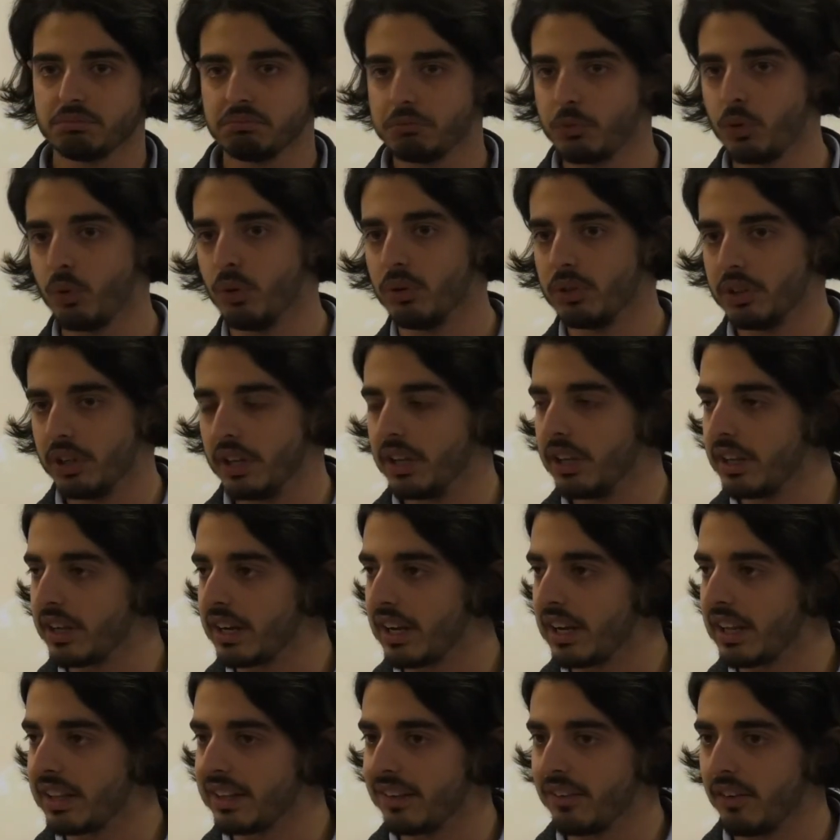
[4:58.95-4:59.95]
con
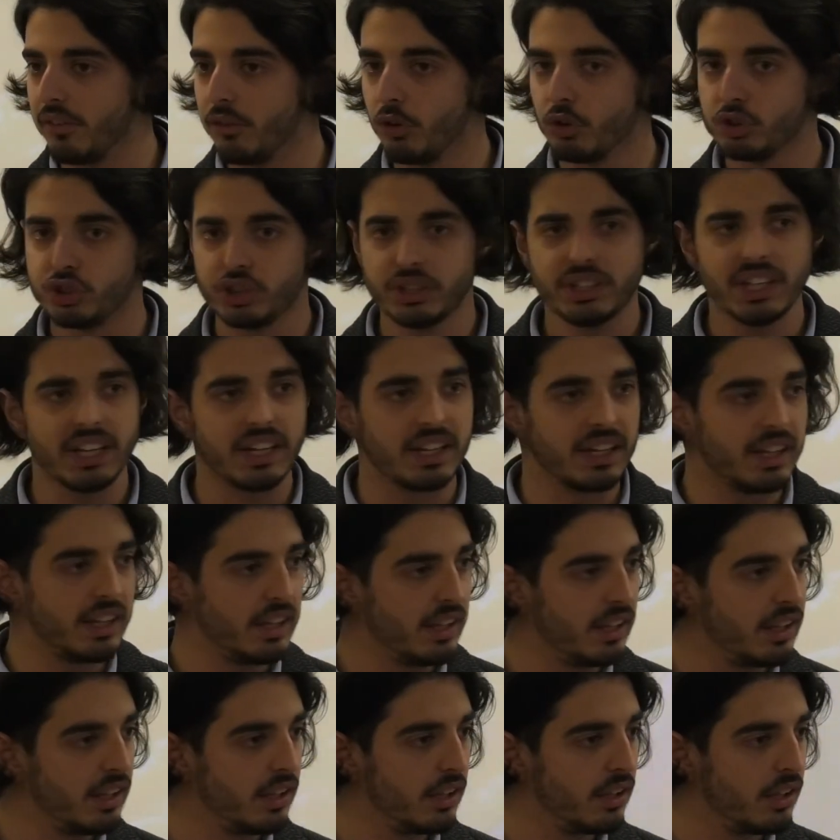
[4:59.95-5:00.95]
relativa velocità
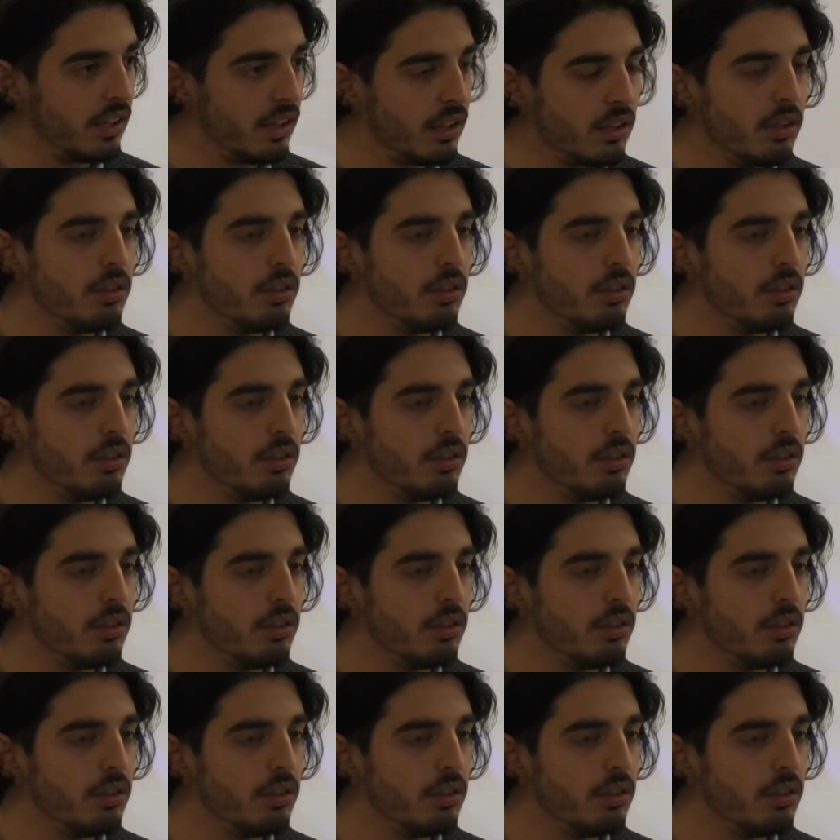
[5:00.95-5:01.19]
e